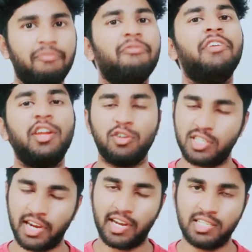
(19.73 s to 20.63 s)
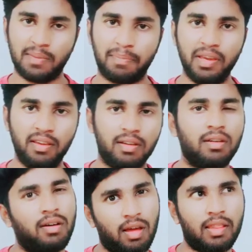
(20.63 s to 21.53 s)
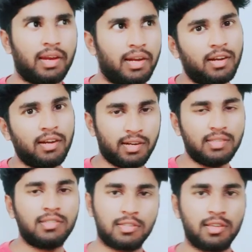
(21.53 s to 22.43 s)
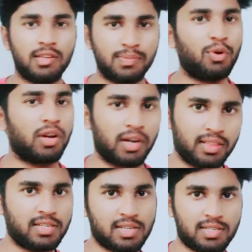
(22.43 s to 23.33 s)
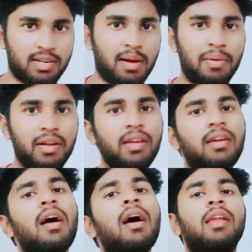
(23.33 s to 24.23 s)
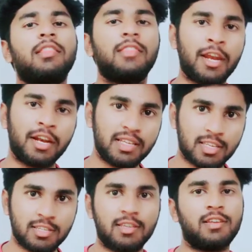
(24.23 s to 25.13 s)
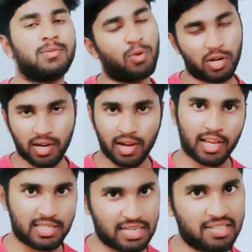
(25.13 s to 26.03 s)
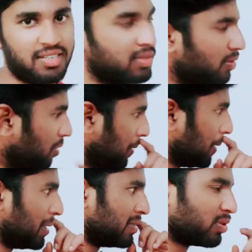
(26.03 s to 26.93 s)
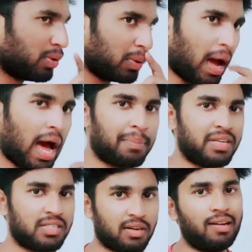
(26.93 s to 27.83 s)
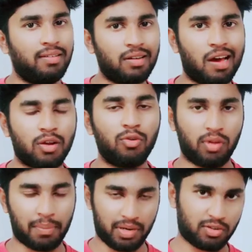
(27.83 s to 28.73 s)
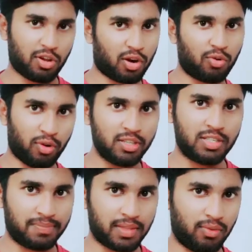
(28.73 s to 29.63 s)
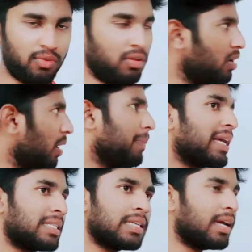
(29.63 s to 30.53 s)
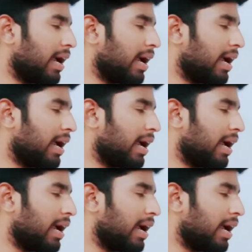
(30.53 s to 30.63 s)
వీడియో చేయండి అని చెప్పి అదేంటంటే డీసీ సిరీస్ మోటార్ కింద చేశాడు కాబట్టి నేను దాన్ని డీసీ సిరీస్ మోటార్ కానీ కన్సిడర్ చేస్తాను సో ఆర్మేచర్ అండ్ టార్క్ ఐ మీన్ టార్క్ గురించి చెప్తాను బేసిక్గా